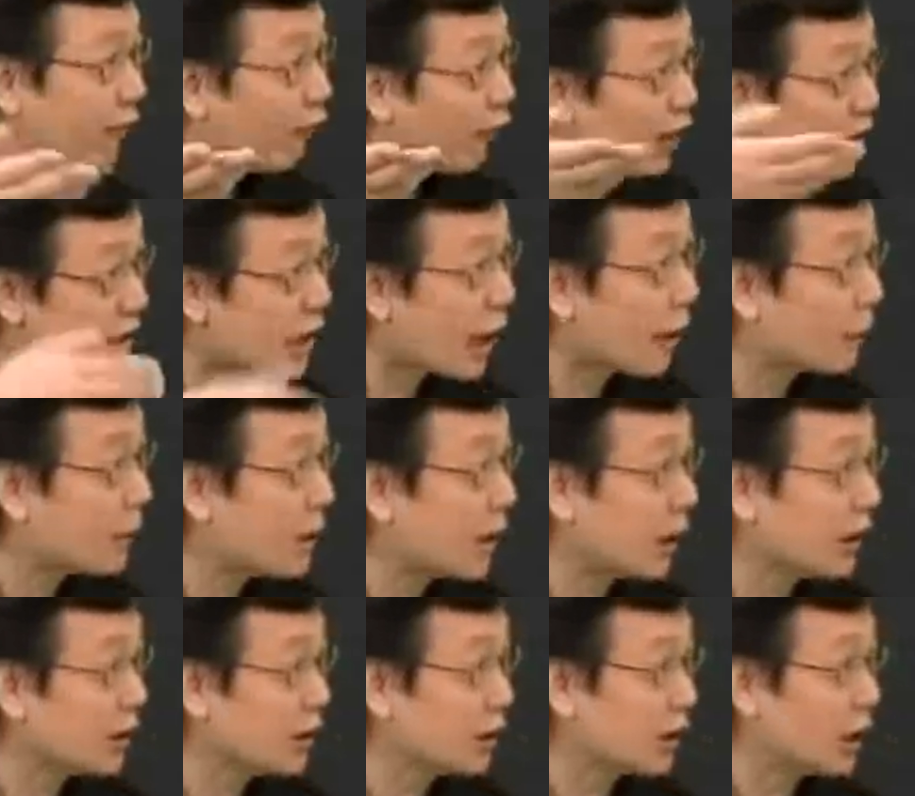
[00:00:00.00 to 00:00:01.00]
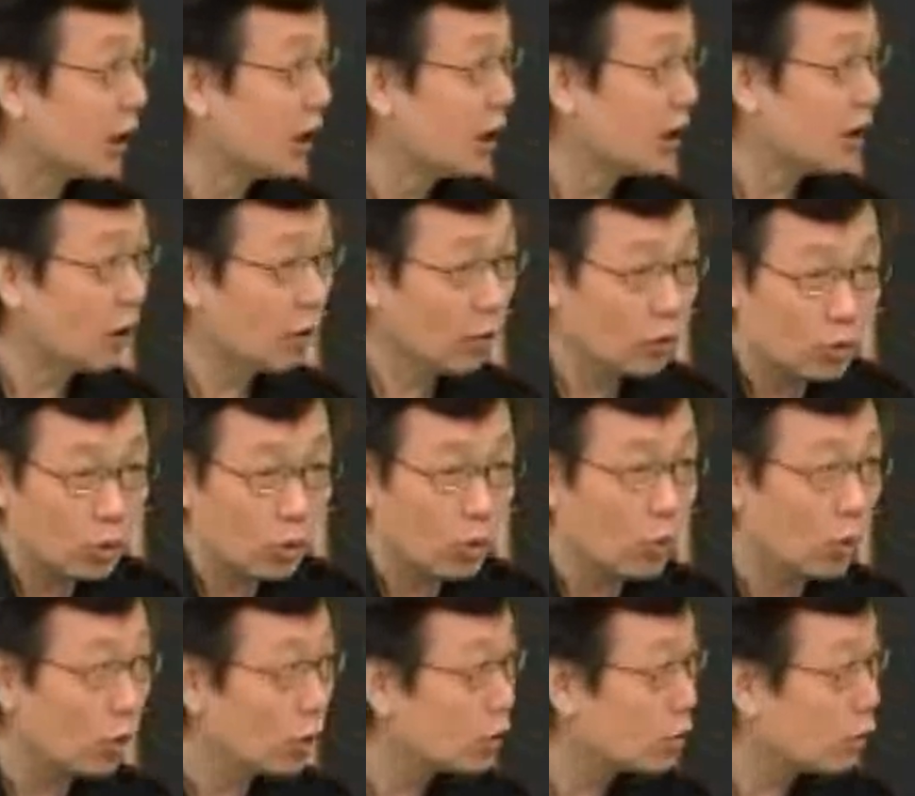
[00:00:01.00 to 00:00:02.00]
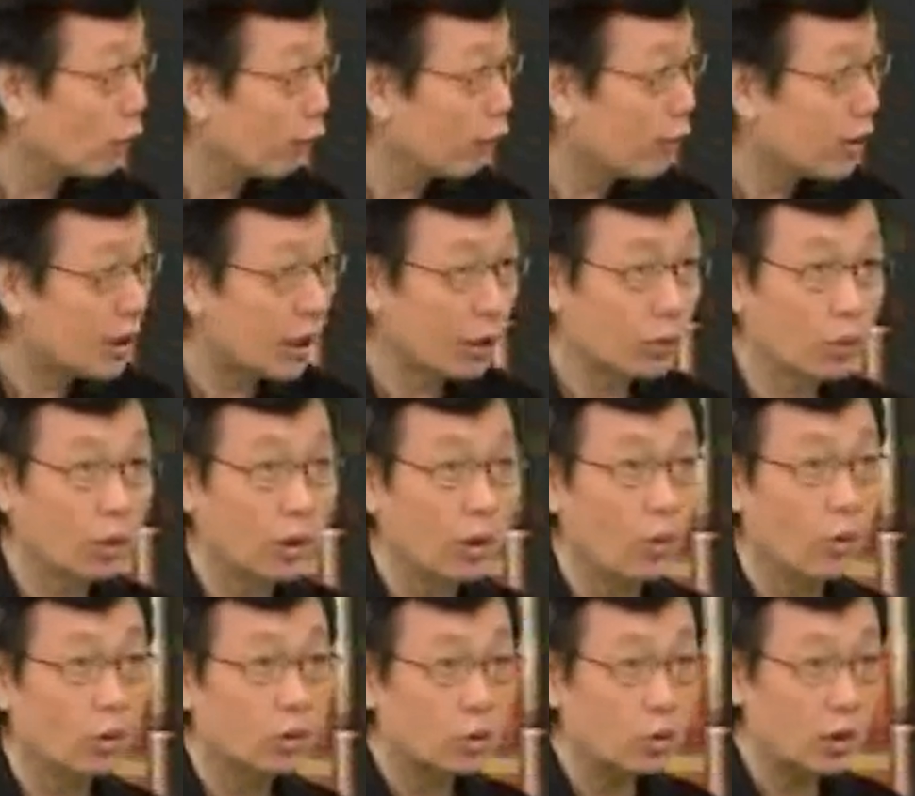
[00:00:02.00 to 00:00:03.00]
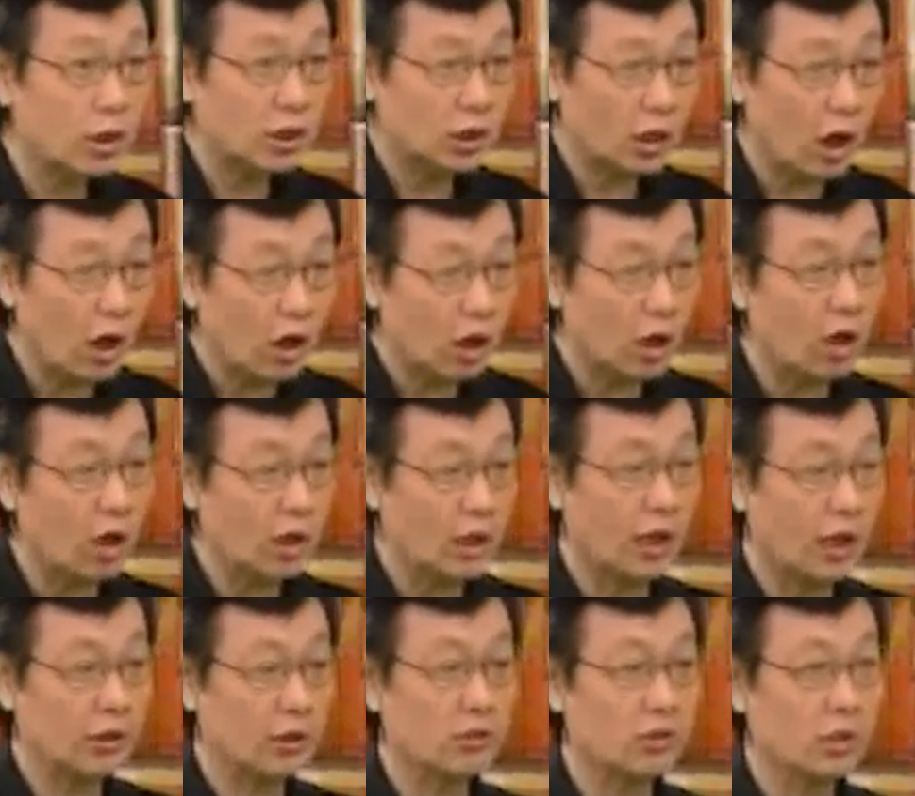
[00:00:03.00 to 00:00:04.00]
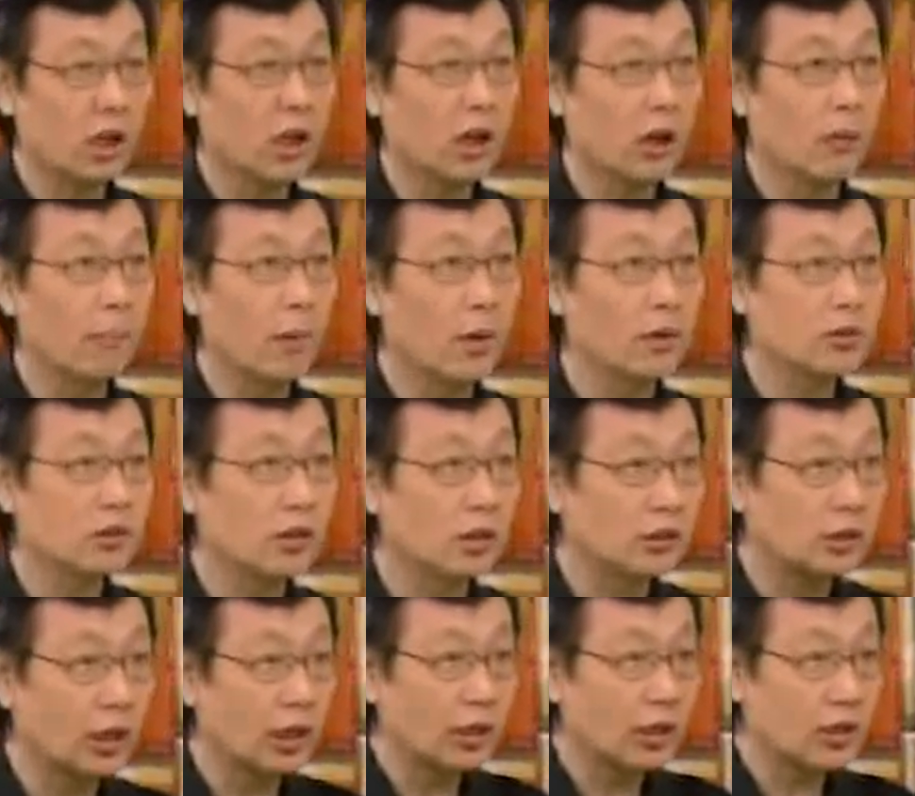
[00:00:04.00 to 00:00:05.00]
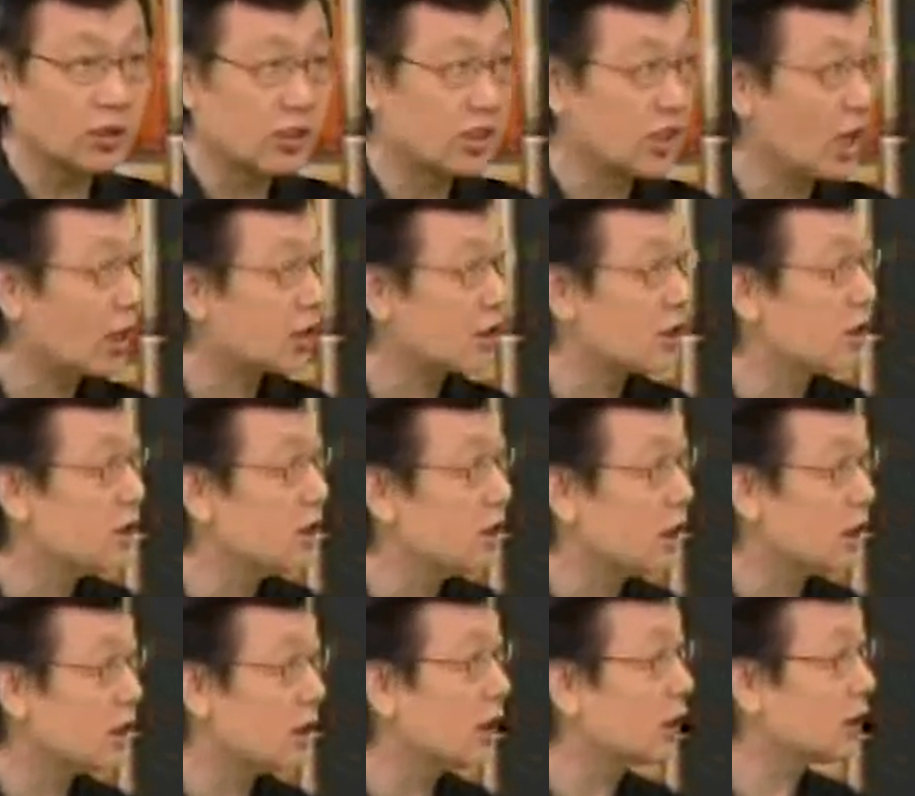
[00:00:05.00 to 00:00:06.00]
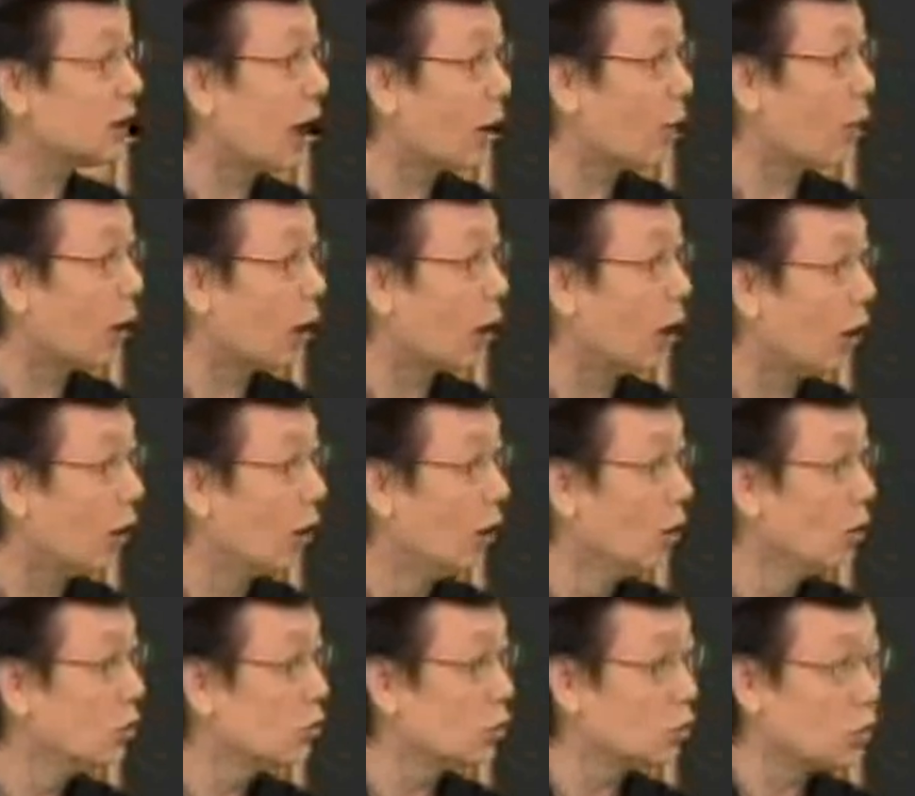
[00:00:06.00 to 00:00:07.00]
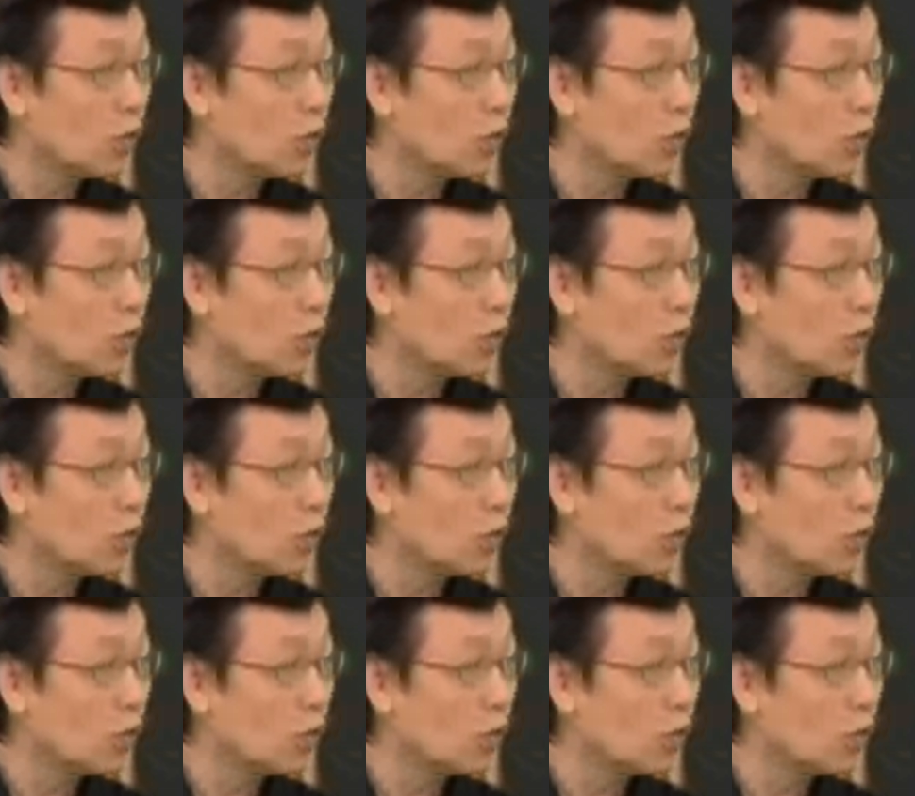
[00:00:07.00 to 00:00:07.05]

买非常便宜的。然后中国呢就非常努力。我最刚刚看到香港报纸上登了江西的一个大广告，